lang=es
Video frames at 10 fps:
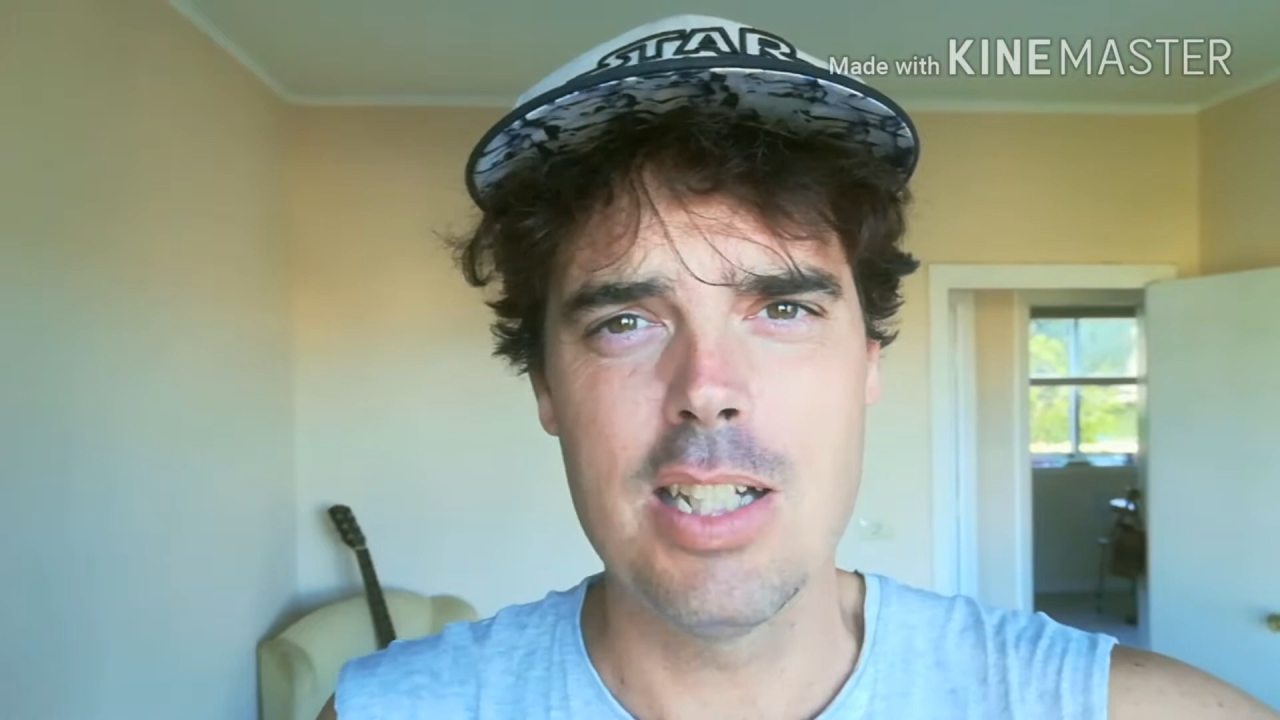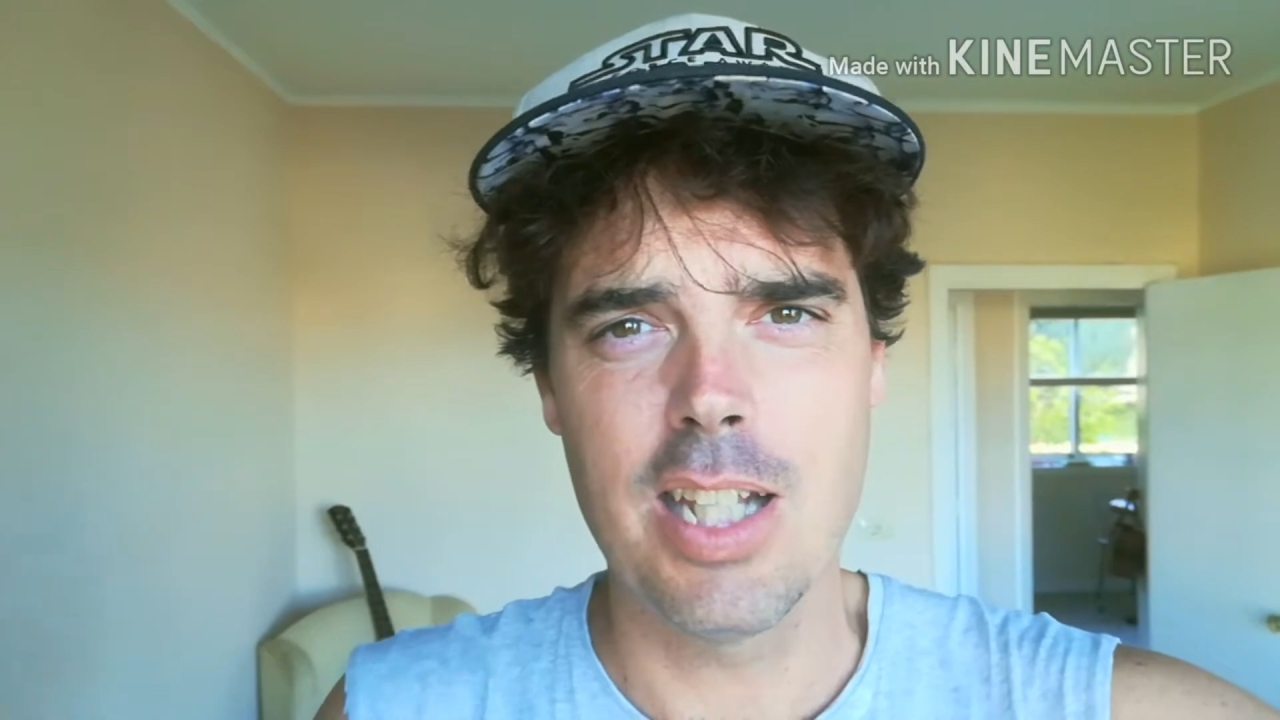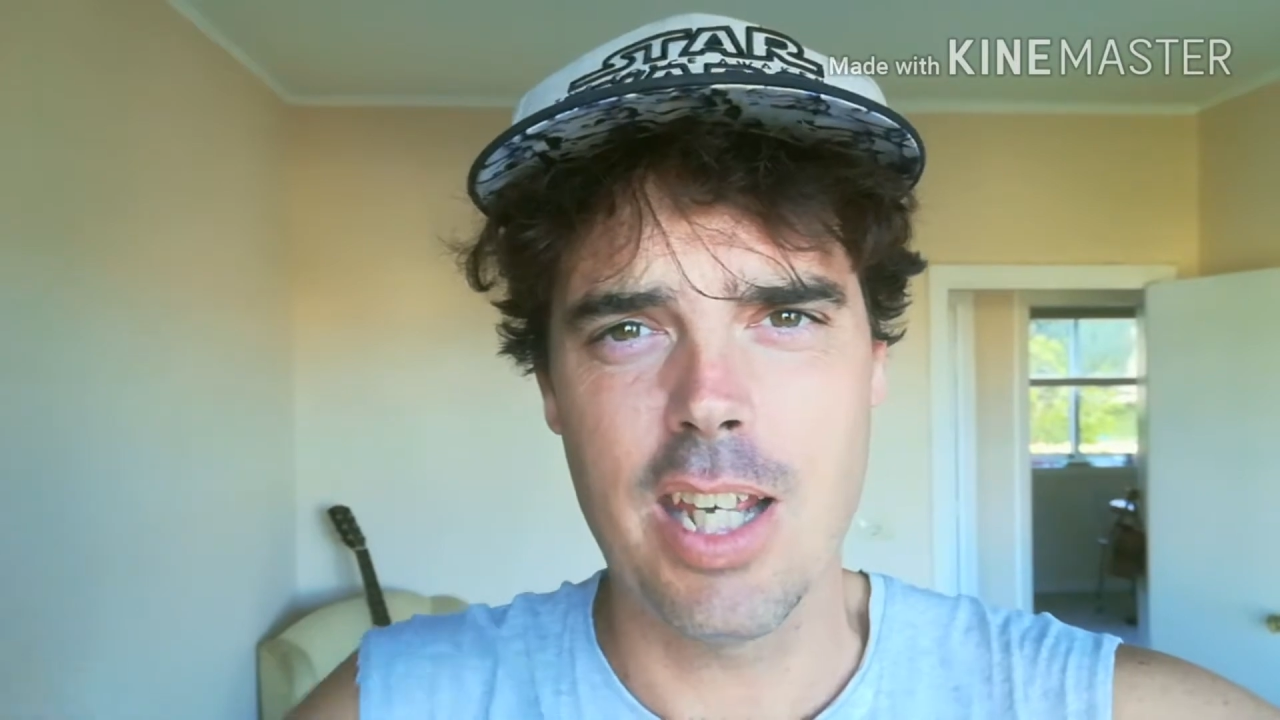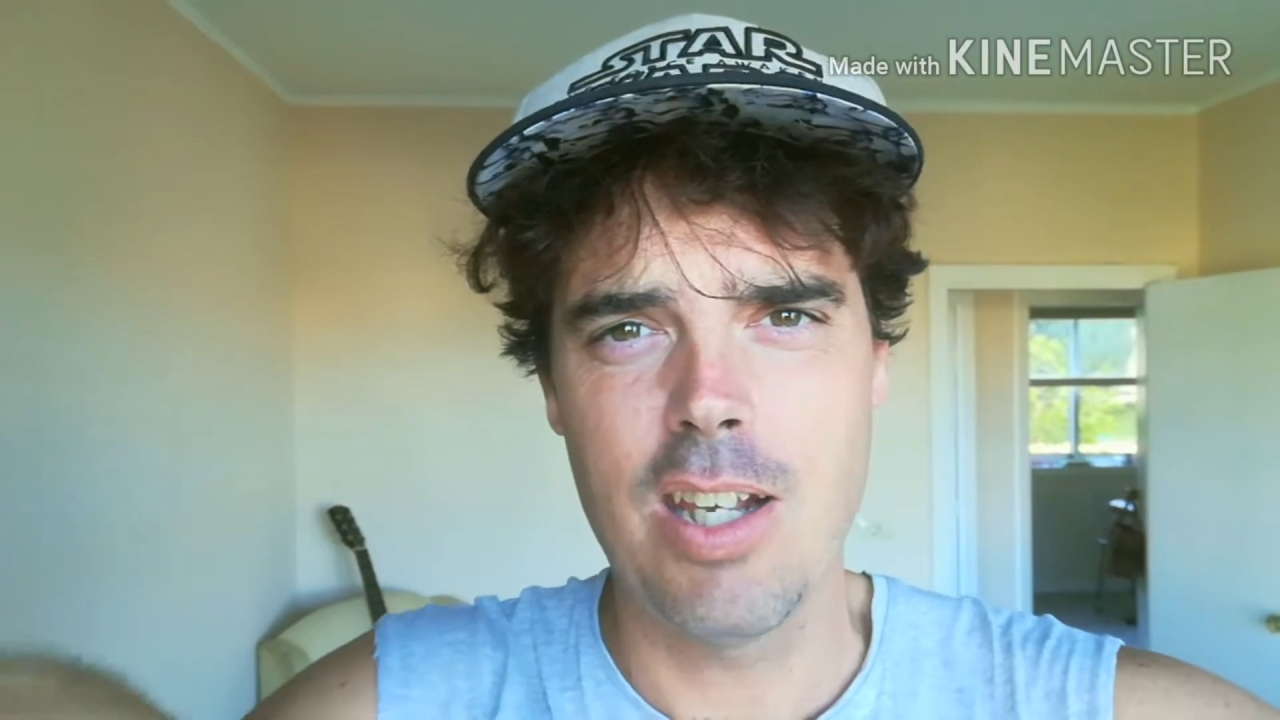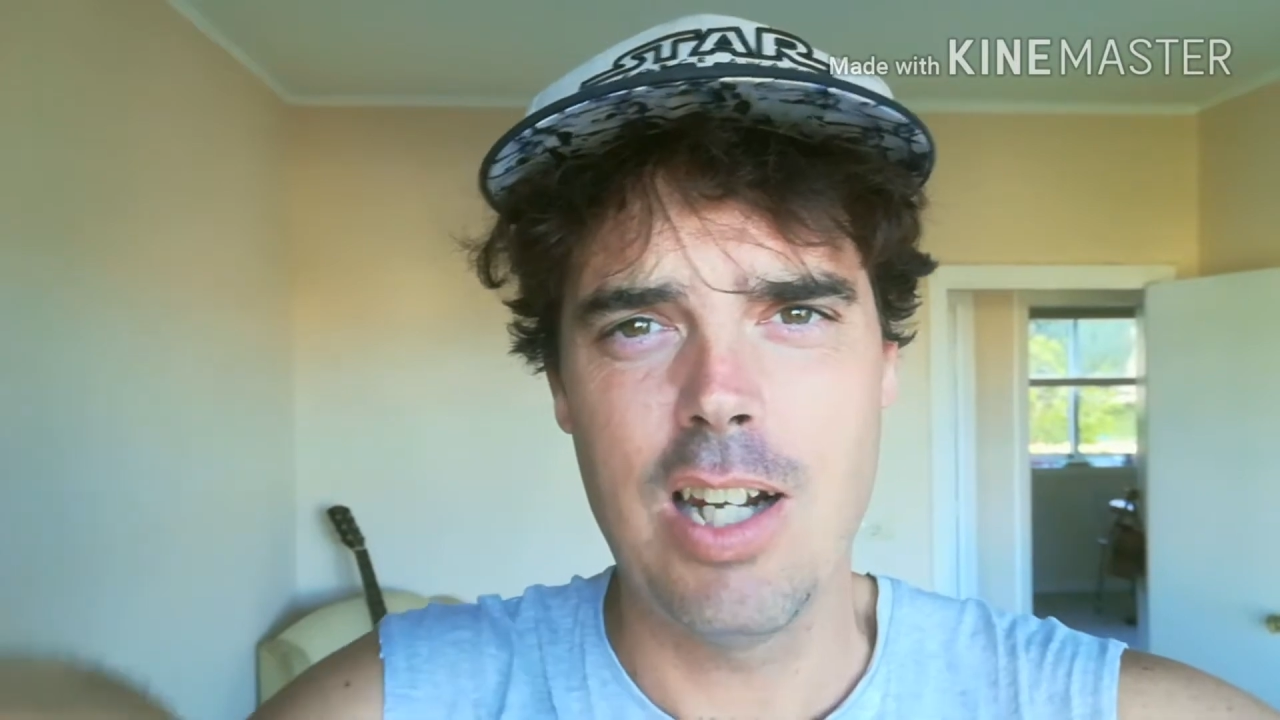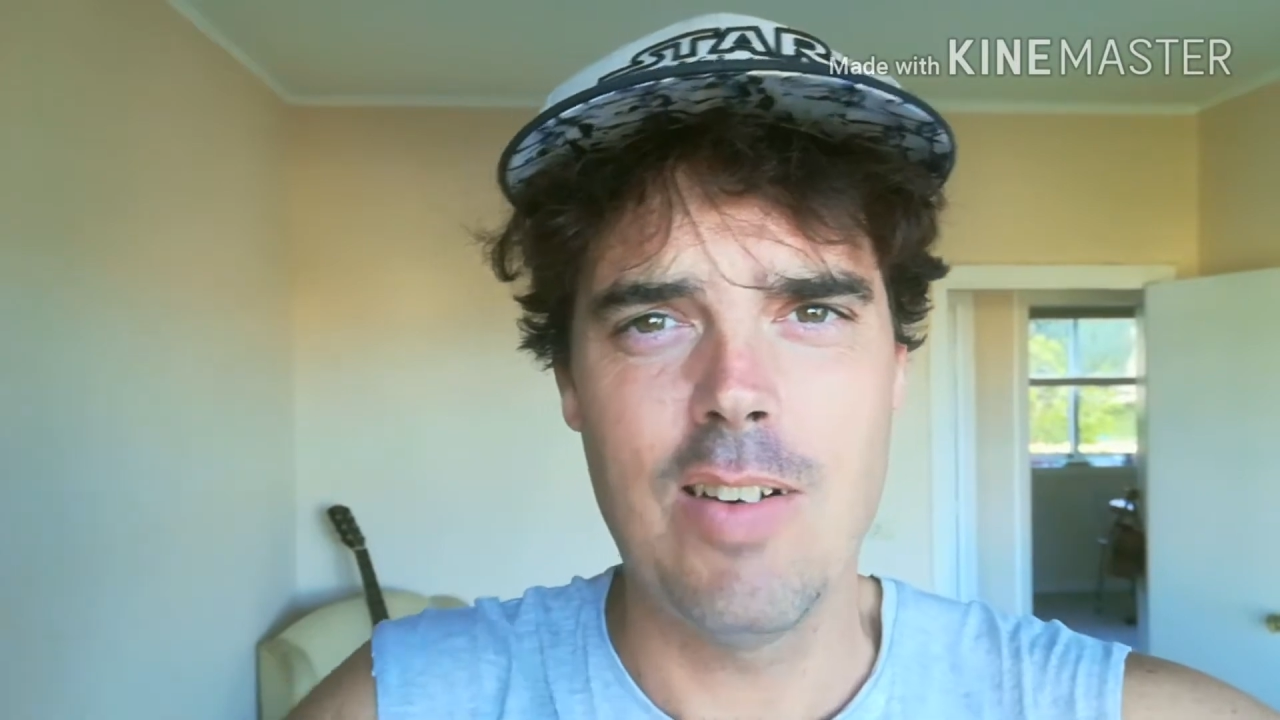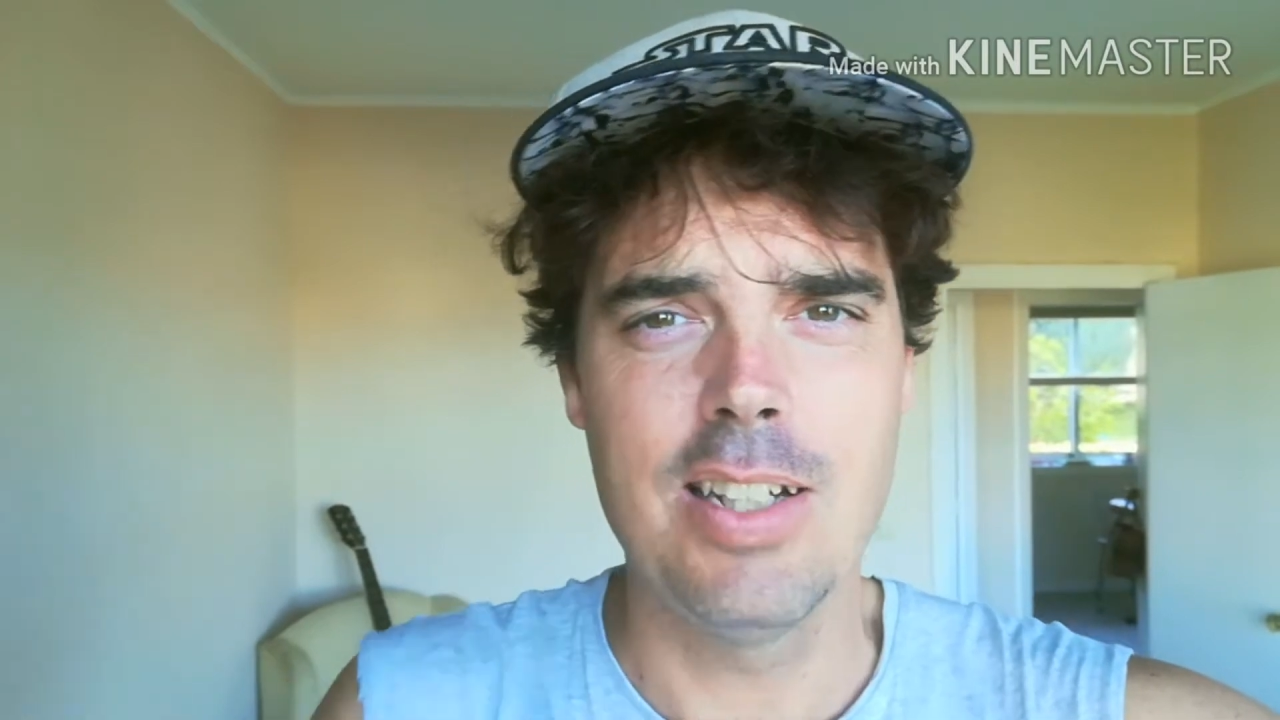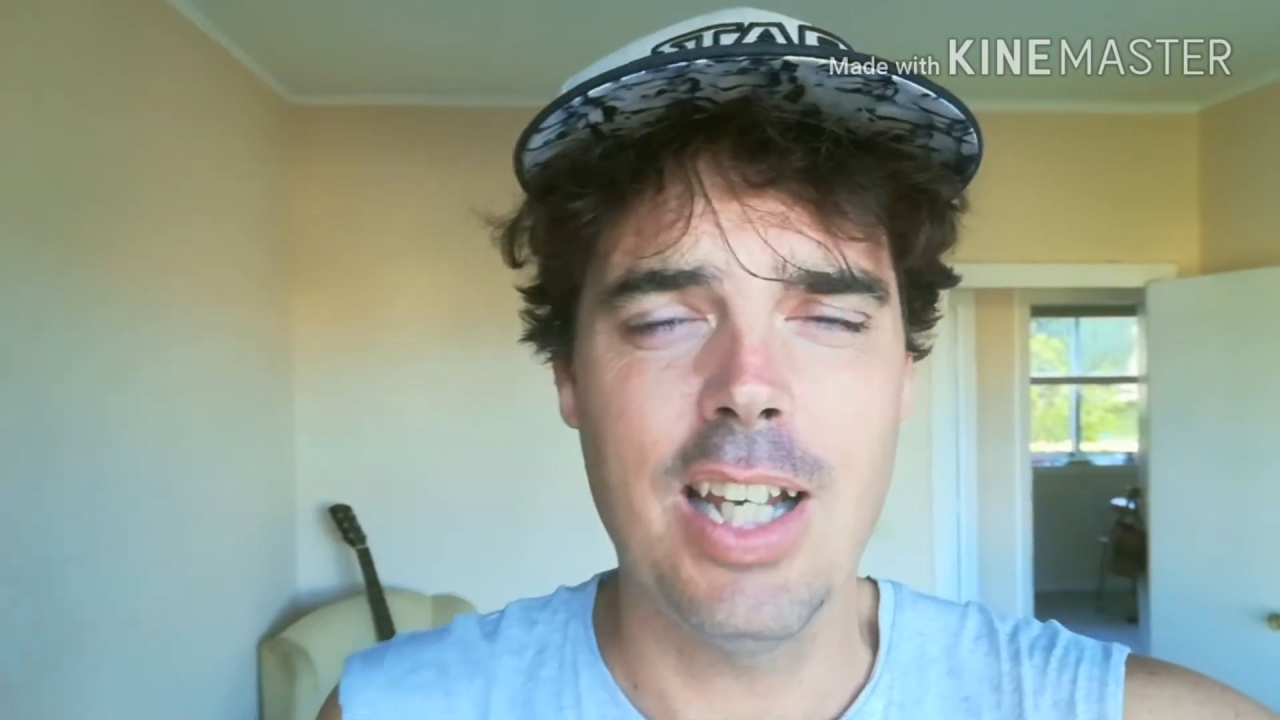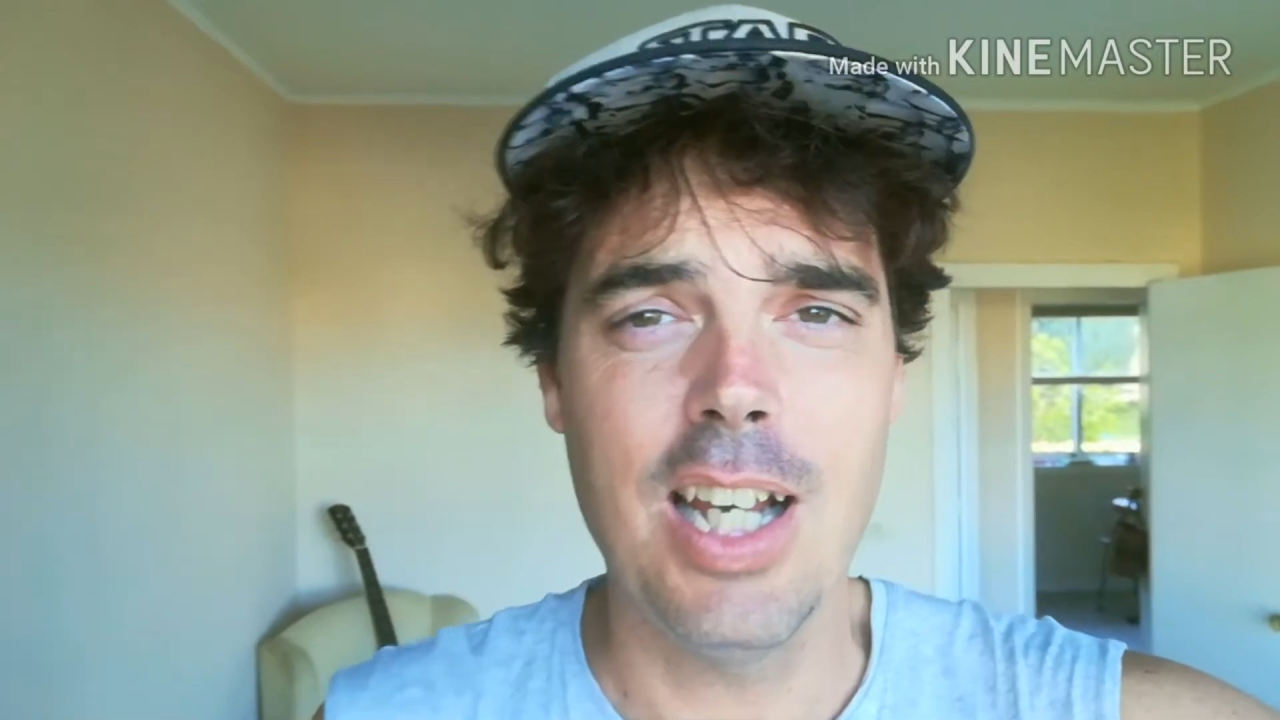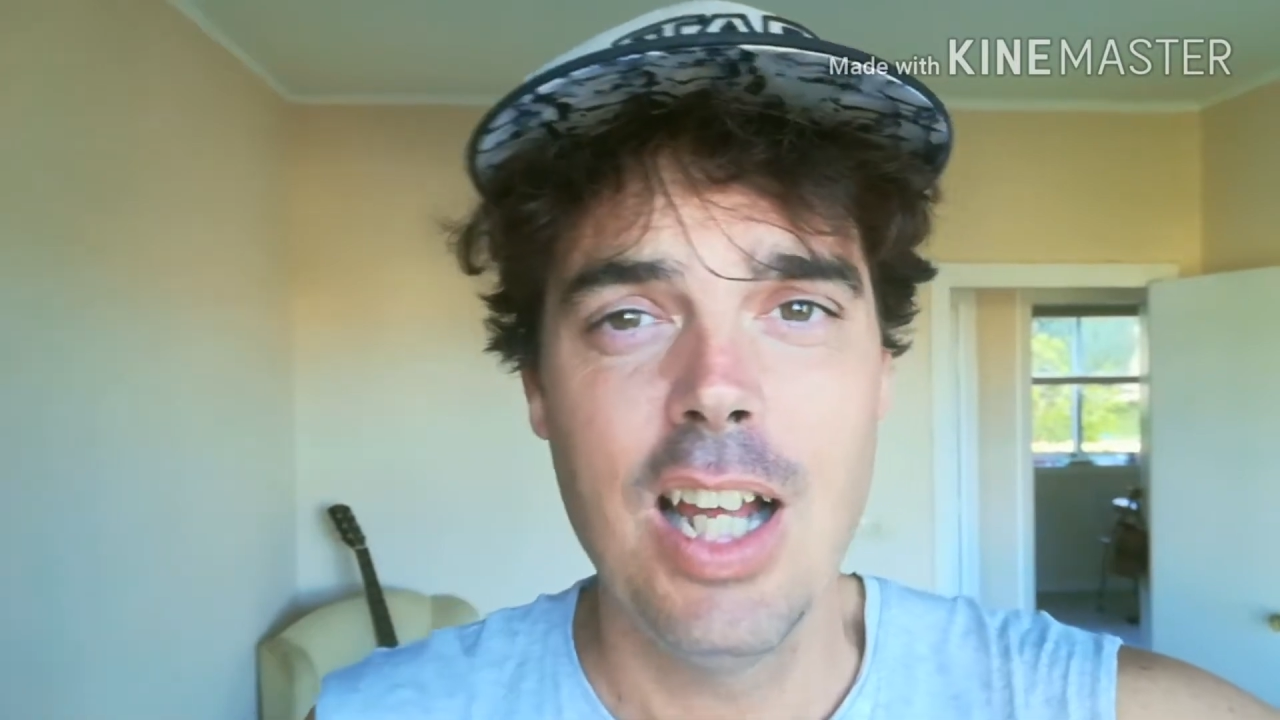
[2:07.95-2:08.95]
dejé en la
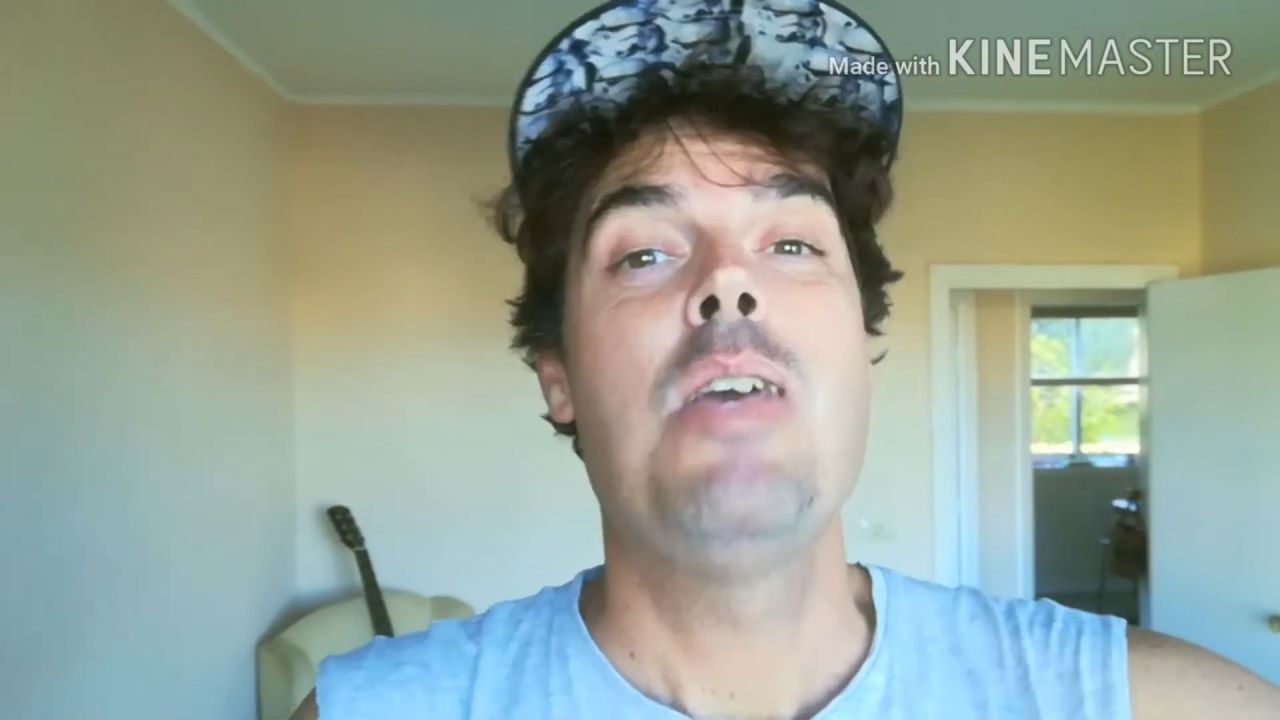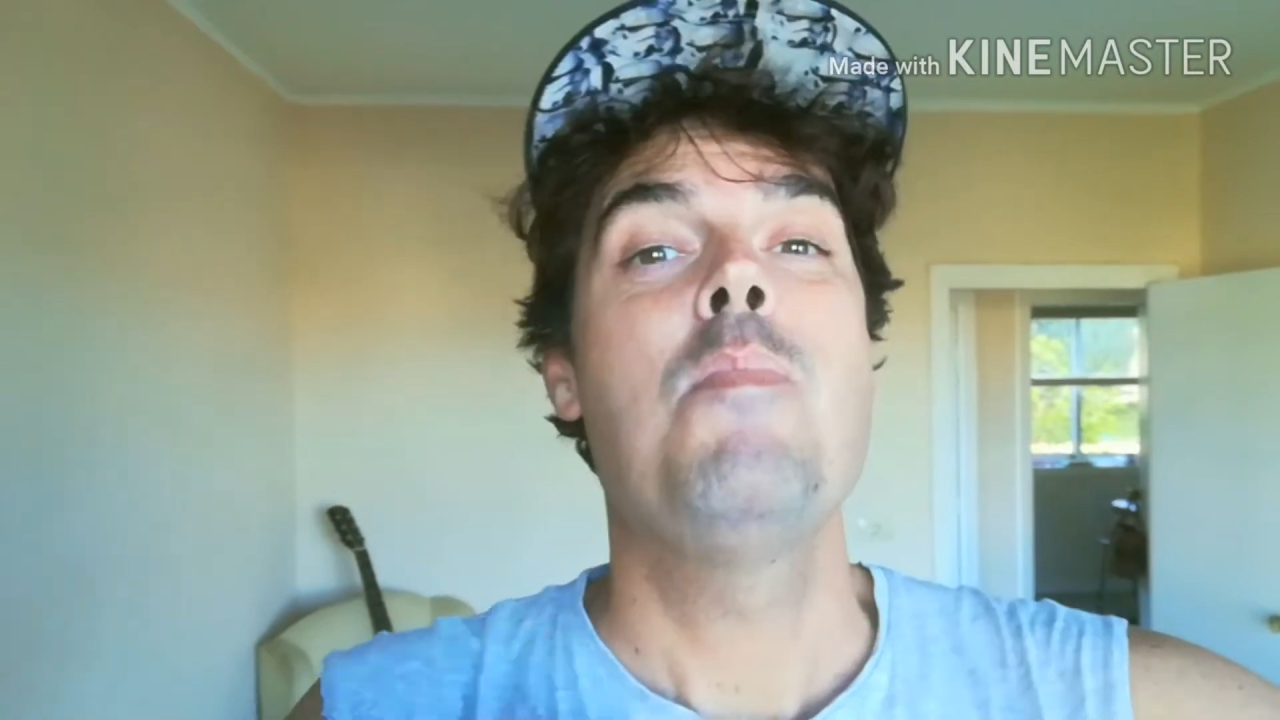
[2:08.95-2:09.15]
bandeja.